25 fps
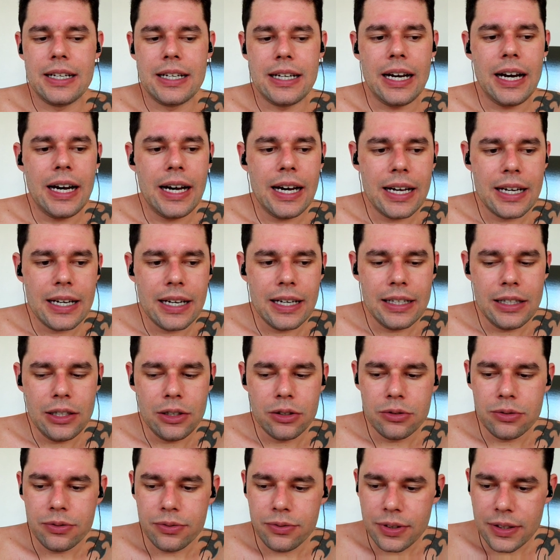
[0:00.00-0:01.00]
Cara,
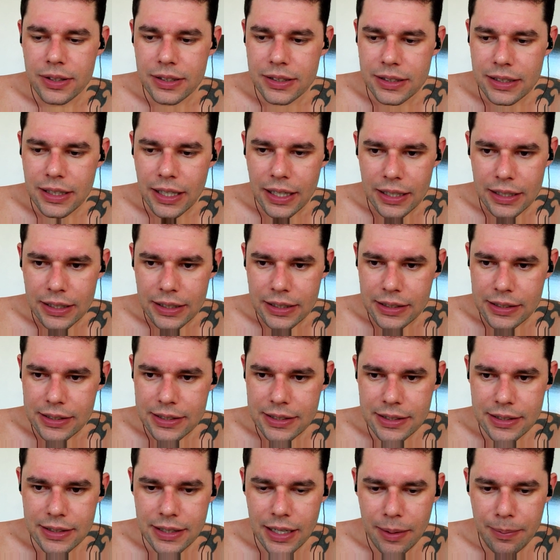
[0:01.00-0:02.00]
eu fiquei
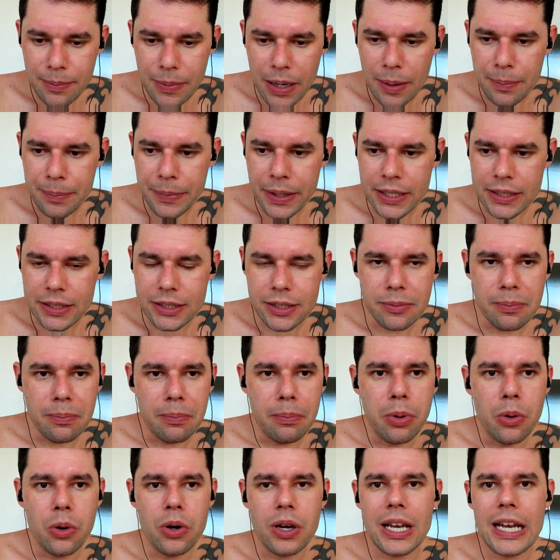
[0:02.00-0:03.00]
extremamente
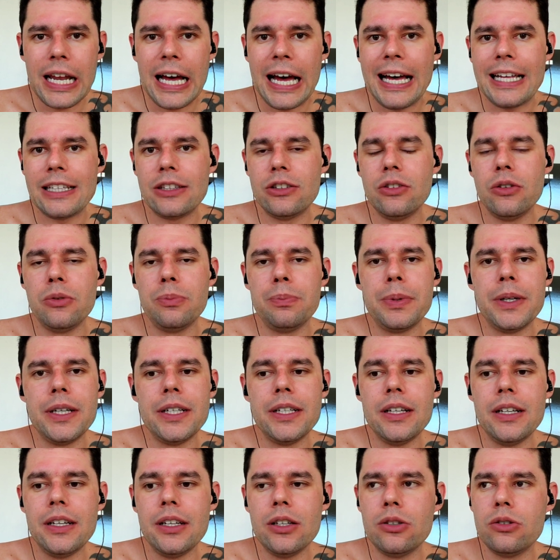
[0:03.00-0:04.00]
bolado. Eu, per
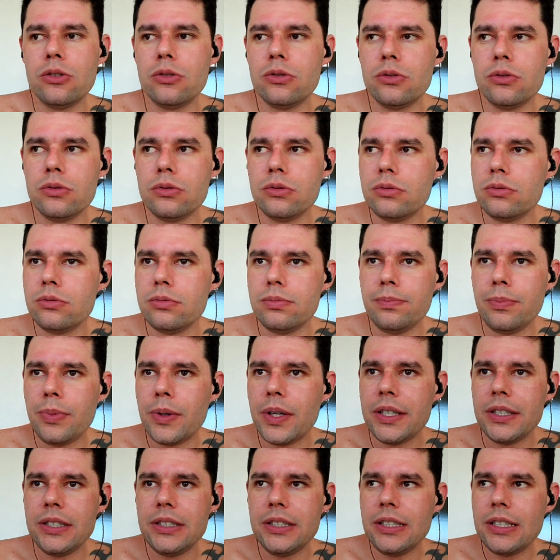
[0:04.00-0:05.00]
eu
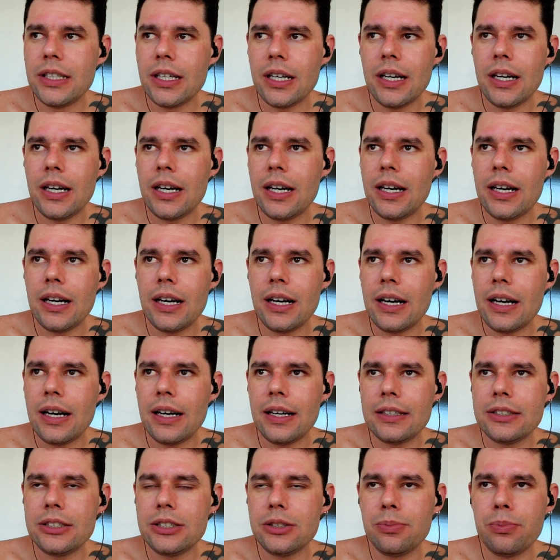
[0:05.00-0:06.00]
perdi
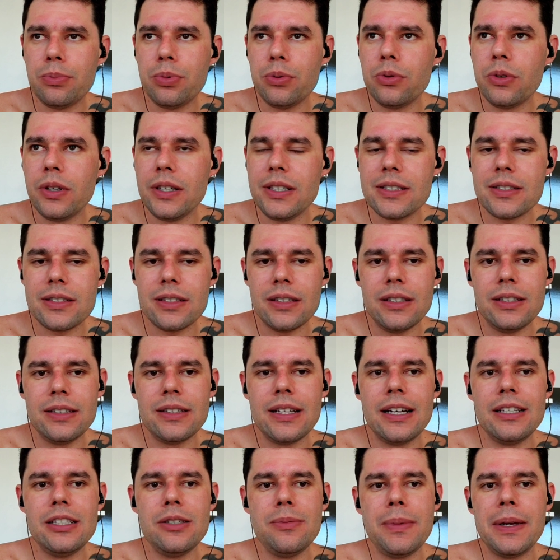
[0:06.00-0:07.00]
a, a, tipo, a
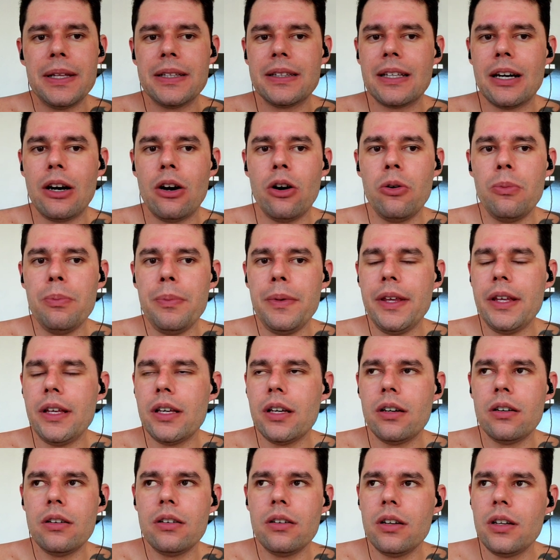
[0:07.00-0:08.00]
insanidade mental
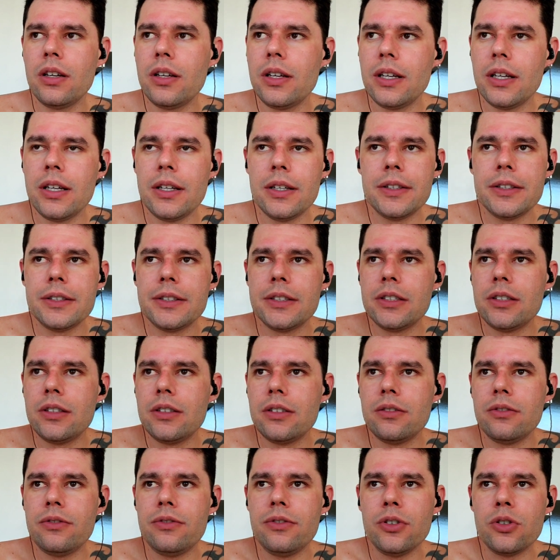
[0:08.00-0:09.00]
minha
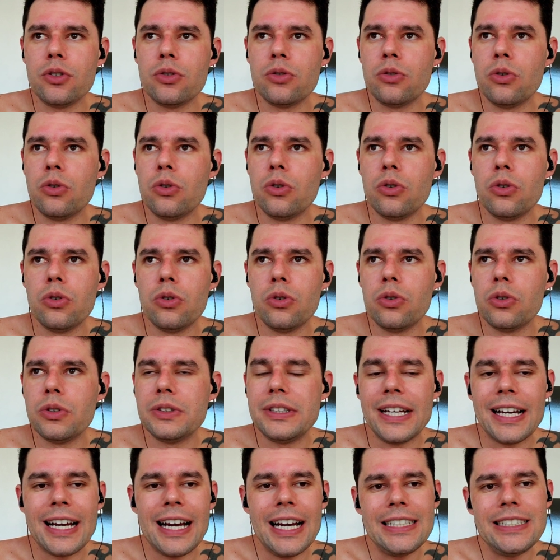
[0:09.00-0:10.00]
ficou
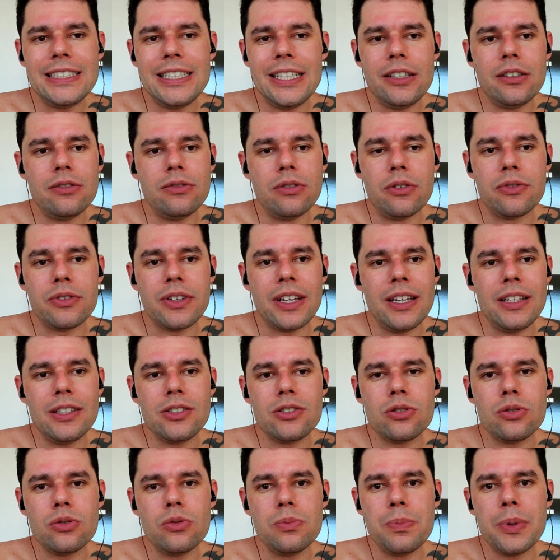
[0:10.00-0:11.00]
negativa, fiquei
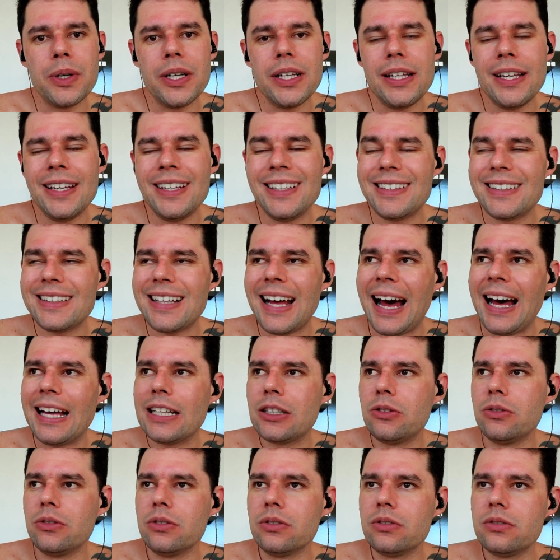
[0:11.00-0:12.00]
super
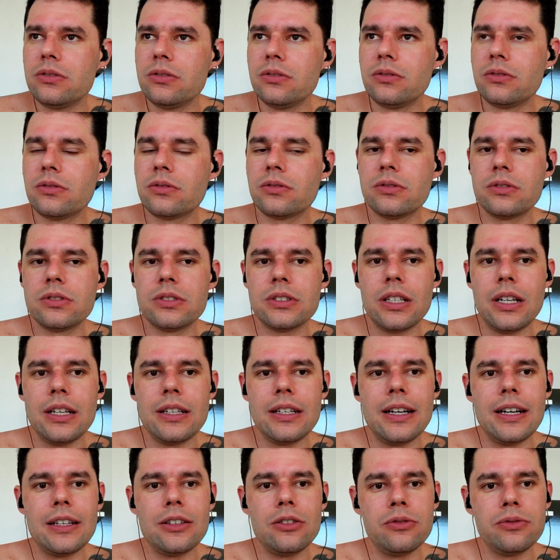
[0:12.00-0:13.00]
irritado, tá
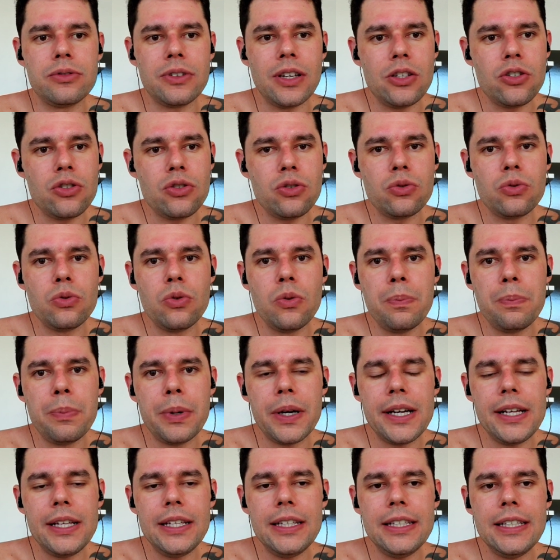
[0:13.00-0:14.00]
ligado? Eu fiquei
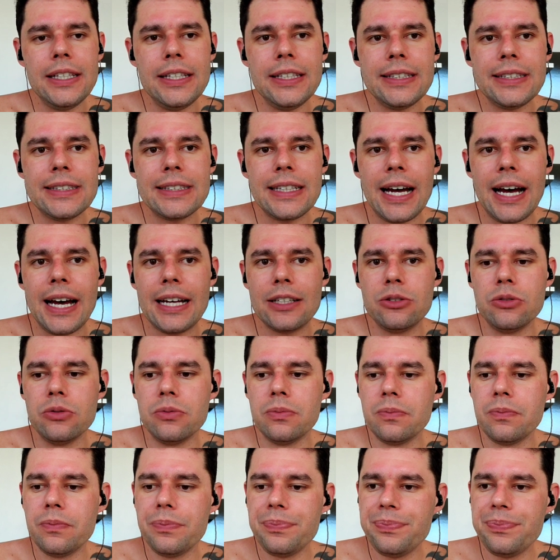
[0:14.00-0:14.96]
super irritado.